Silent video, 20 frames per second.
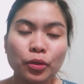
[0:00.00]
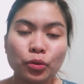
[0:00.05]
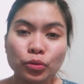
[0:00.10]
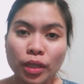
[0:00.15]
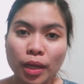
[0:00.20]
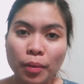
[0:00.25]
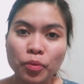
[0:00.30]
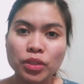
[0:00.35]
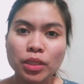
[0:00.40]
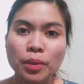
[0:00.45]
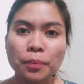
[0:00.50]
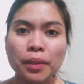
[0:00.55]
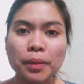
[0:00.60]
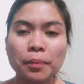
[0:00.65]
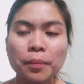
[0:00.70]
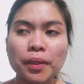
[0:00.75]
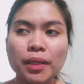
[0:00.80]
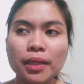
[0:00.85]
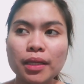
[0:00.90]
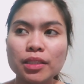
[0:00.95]
inutang mo sa
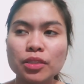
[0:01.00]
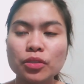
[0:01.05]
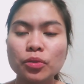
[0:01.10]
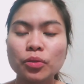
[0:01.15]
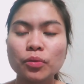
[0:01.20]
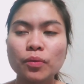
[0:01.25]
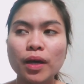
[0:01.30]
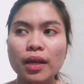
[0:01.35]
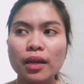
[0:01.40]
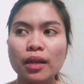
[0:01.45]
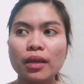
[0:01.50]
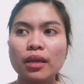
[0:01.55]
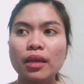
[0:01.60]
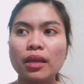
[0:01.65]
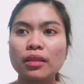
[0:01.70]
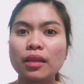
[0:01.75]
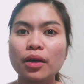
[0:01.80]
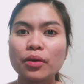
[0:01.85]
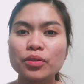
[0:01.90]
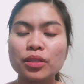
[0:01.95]
Pilipinas, kunwari
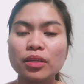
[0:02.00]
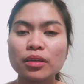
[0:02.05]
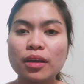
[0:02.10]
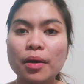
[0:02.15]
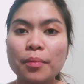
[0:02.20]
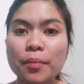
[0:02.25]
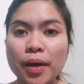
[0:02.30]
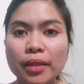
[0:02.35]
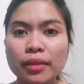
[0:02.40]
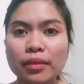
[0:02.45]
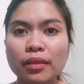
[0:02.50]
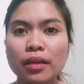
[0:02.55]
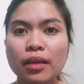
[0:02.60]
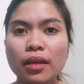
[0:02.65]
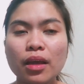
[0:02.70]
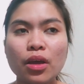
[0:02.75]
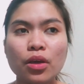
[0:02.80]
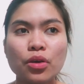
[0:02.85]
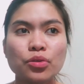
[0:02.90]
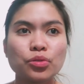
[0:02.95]
8,000 a month.
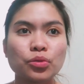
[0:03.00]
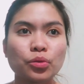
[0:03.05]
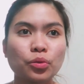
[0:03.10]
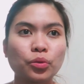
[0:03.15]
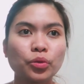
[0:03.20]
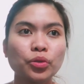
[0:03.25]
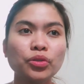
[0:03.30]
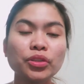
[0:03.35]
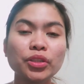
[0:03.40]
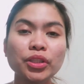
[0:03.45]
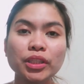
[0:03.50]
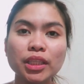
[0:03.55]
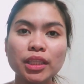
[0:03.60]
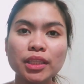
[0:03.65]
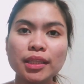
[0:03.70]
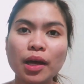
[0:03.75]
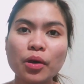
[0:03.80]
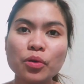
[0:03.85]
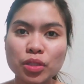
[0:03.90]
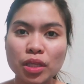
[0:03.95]
So, kung
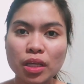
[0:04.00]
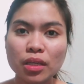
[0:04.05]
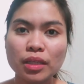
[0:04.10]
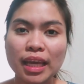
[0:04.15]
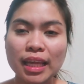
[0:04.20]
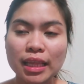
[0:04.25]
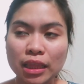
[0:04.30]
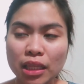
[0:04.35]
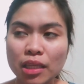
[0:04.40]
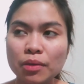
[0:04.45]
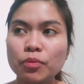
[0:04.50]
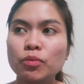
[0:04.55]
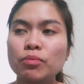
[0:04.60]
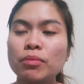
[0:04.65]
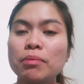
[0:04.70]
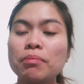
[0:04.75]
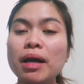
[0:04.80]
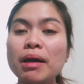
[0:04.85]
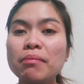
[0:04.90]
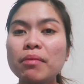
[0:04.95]
13,000 NT
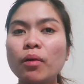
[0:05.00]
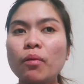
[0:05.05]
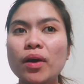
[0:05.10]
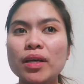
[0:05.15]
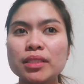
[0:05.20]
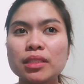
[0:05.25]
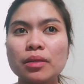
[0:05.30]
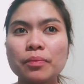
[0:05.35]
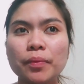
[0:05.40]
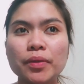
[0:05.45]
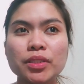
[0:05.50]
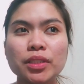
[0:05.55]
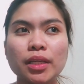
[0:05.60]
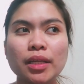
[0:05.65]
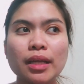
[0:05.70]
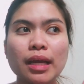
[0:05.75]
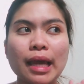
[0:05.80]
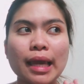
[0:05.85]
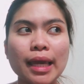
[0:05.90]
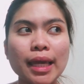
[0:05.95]
mo, mababawasan pa
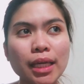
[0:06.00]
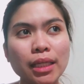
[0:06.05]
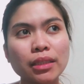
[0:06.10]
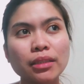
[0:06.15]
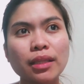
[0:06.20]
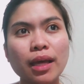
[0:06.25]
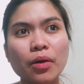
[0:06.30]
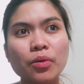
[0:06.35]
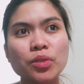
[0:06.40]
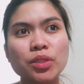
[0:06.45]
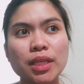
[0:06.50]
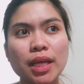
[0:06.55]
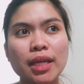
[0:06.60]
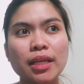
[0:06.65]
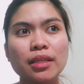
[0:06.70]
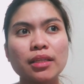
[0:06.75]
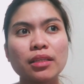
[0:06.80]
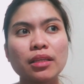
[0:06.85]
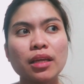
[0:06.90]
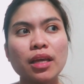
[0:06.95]
siya ng
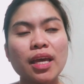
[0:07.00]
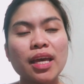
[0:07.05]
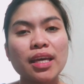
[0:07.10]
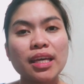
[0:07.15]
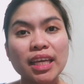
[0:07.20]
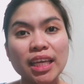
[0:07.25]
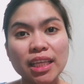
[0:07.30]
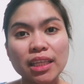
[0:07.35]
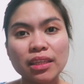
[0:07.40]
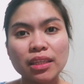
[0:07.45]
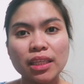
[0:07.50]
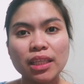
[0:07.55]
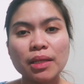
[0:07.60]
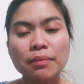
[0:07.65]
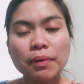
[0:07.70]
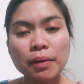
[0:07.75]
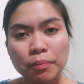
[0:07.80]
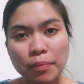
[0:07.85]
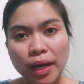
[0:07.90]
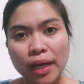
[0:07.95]
8,000 NT
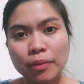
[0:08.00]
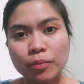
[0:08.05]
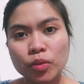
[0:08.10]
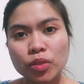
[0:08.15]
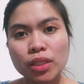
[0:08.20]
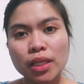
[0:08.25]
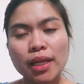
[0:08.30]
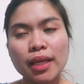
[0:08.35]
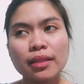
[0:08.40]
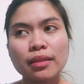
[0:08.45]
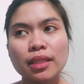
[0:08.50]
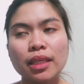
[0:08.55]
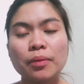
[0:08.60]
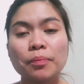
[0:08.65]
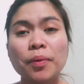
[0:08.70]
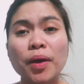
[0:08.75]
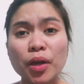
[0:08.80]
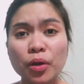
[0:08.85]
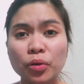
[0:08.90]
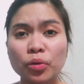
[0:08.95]
na pambayad mo sa
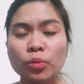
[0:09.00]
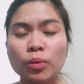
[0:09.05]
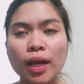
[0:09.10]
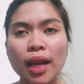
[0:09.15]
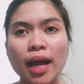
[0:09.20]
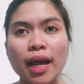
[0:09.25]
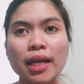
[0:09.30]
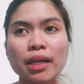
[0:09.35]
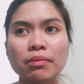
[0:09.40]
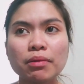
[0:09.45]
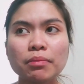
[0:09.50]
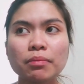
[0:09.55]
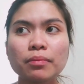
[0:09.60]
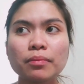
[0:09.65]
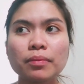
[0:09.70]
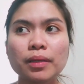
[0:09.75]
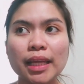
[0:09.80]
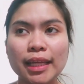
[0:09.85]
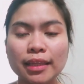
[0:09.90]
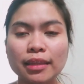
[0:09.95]
lending. Pero kung wala ka
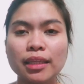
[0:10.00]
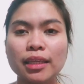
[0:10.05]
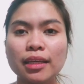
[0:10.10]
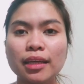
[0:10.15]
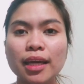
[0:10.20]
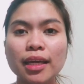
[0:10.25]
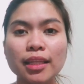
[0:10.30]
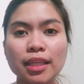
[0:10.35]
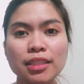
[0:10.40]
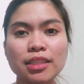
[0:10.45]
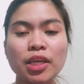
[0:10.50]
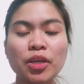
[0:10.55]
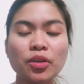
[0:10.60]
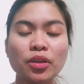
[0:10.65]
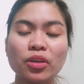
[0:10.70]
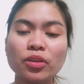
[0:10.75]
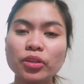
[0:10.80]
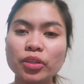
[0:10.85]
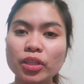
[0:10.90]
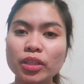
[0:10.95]
namang lending, ay di
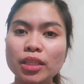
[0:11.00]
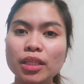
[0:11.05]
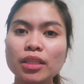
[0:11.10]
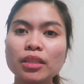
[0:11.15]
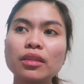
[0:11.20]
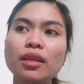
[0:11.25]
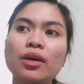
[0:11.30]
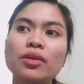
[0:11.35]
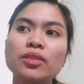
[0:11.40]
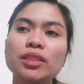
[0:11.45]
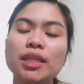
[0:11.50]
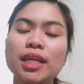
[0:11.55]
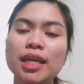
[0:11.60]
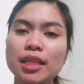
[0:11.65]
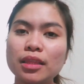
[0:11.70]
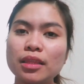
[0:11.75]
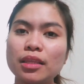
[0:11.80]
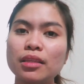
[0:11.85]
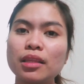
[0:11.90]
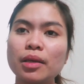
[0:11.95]
sa'yo na yung 13,000
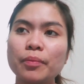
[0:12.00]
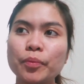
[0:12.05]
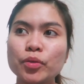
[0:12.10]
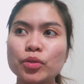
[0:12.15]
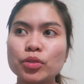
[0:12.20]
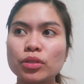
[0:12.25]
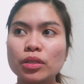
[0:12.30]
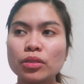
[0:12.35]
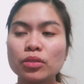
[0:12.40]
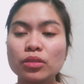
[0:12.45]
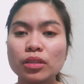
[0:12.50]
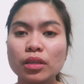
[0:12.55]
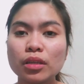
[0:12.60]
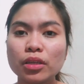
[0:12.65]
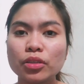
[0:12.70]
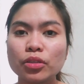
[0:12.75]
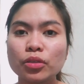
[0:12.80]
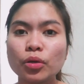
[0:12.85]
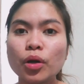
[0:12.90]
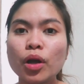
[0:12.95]
NT. Tapos nandun na
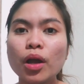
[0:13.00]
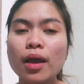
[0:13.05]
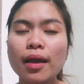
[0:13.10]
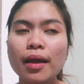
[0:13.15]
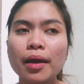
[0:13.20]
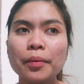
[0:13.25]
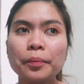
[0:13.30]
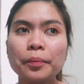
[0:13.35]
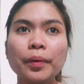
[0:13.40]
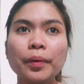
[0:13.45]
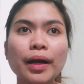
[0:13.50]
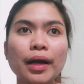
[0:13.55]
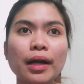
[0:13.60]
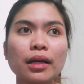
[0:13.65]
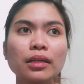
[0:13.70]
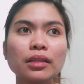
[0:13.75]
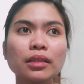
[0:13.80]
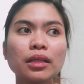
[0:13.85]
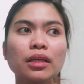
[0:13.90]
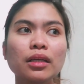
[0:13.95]
rin yung
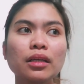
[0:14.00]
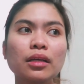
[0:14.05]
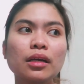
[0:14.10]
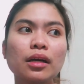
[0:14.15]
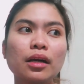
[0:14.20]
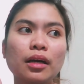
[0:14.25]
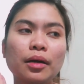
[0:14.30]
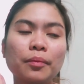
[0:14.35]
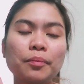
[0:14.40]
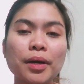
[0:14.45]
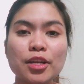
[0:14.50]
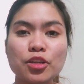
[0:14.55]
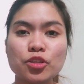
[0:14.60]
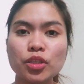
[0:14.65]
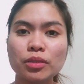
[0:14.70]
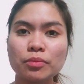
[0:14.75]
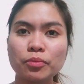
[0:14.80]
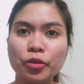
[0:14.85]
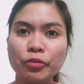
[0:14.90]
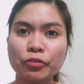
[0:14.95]
pang uh,
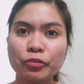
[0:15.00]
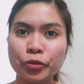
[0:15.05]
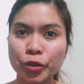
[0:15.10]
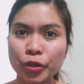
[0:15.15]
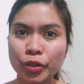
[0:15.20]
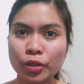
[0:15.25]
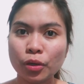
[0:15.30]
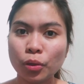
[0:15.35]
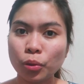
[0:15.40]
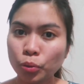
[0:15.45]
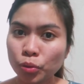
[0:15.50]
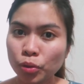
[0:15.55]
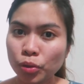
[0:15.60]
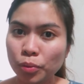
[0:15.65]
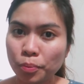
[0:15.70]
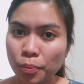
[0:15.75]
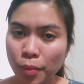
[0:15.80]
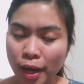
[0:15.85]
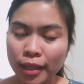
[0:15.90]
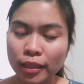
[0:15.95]
budget mo for the
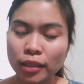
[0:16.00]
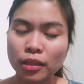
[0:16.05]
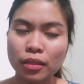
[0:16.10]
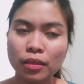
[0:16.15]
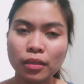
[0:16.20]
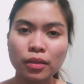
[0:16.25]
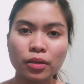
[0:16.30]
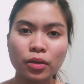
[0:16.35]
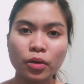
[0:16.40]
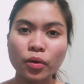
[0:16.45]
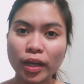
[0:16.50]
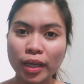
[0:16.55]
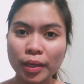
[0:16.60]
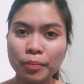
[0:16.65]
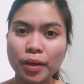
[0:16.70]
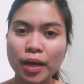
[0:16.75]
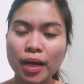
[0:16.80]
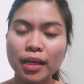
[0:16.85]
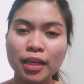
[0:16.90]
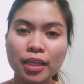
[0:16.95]
whole month.
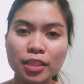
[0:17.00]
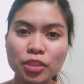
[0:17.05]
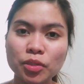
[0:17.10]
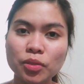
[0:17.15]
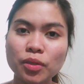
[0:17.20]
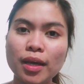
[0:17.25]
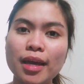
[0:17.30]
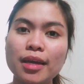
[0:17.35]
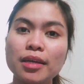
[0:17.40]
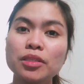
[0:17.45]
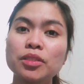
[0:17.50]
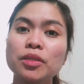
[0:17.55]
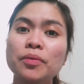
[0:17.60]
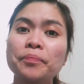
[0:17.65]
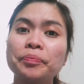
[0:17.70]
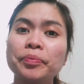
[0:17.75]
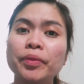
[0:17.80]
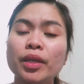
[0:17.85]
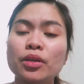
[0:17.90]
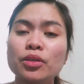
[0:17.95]
Okay ba? Gets na guys?
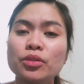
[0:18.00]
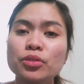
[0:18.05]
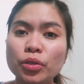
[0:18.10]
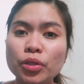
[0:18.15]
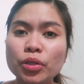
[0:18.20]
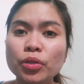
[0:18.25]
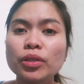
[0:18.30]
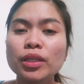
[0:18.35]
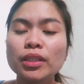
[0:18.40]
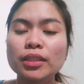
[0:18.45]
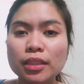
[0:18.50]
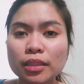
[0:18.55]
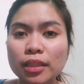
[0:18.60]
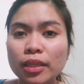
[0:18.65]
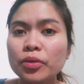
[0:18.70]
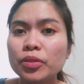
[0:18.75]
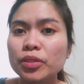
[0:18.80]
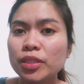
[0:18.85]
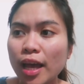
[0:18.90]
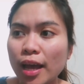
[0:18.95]
So yung
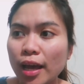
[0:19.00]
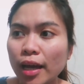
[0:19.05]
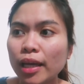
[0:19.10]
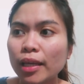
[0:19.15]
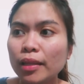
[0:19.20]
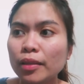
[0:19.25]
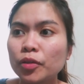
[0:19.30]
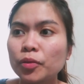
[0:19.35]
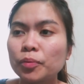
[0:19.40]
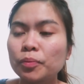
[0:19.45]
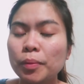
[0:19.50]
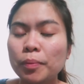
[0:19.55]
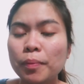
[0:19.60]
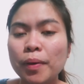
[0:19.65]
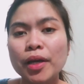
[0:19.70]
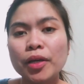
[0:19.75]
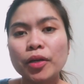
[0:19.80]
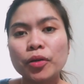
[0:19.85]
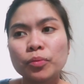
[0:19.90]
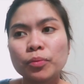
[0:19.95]
nagtatanong sa akin kung,
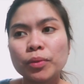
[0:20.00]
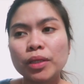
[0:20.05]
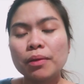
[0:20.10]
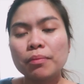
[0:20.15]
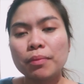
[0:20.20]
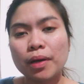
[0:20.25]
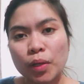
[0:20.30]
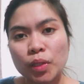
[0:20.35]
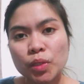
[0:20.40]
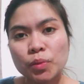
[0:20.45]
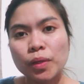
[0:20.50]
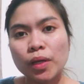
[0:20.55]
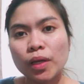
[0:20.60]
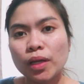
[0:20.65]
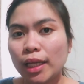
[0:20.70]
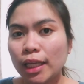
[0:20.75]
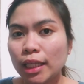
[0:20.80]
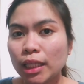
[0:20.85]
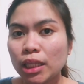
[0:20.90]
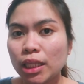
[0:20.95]
papa, kung binabawas ba
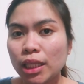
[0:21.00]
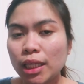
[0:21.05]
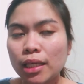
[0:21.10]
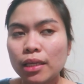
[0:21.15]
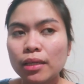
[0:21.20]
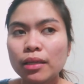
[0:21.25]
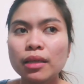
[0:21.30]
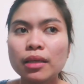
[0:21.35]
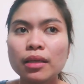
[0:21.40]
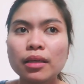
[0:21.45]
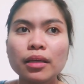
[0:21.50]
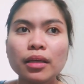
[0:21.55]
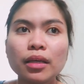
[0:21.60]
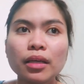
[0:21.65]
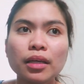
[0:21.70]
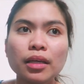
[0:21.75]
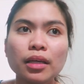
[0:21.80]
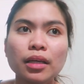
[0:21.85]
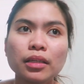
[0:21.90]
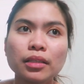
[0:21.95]
yung lending
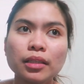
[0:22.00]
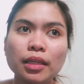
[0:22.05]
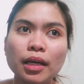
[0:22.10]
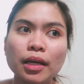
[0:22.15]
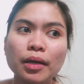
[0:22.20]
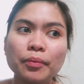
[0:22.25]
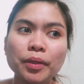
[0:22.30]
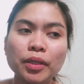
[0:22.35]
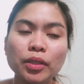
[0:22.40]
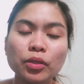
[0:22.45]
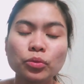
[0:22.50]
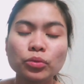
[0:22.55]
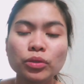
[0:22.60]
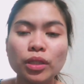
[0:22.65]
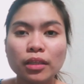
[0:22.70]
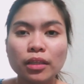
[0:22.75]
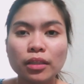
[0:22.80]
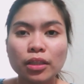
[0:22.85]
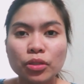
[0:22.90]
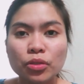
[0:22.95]
na
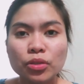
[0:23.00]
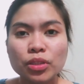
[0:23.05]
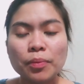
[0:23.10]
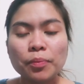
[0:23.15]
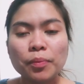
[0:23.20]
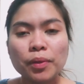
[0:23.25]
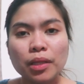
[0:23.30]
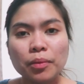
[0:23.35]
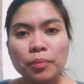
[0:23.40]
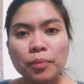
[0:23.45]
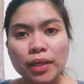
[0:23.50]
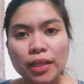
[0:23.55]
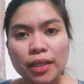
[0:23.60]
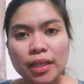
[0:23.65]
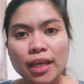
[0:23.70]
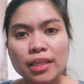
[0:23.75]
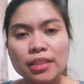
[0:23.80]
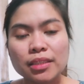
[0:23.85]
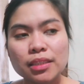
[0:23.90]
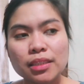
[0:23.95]
inutang ninyo sa
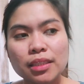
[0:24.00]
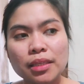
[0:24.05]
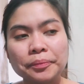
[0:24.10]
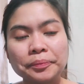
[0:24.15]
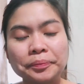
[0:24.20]
Pilipinas,